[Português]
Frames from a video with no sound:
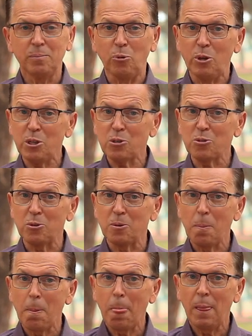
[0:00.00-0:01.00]
Por isso,
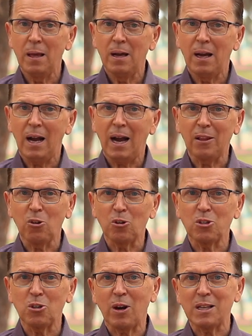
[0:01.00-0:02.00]
a
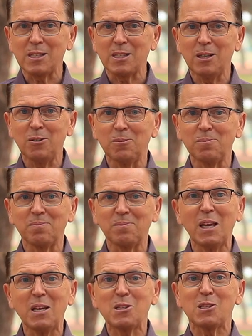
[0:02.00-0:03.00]
nossa oração
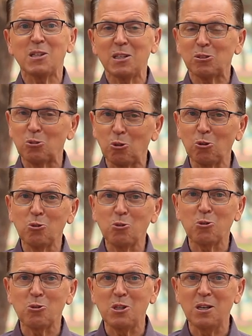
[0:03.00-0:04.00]
tem que ser todos
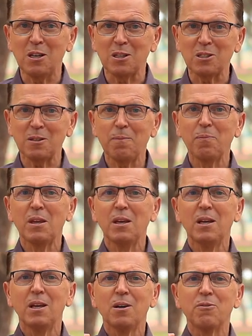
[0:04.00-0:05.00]
os dias:
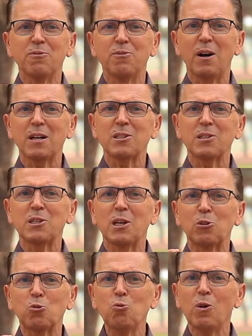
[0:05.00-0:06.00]
faça-se
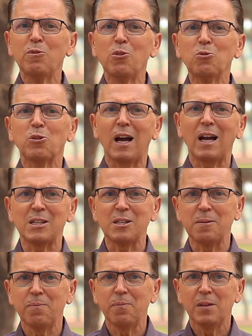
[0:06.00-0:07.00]
a tua
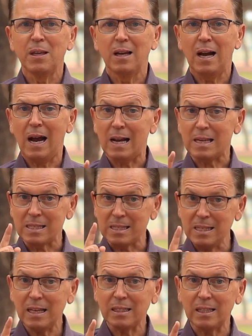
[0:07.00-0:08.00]
vontade,
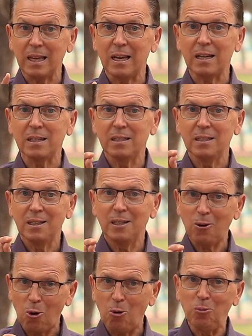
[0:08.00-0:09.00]
assim na terra
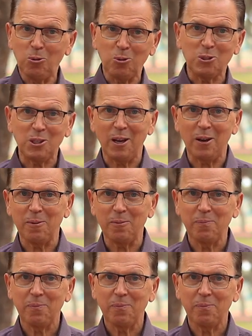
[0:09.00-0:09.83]
como no céu.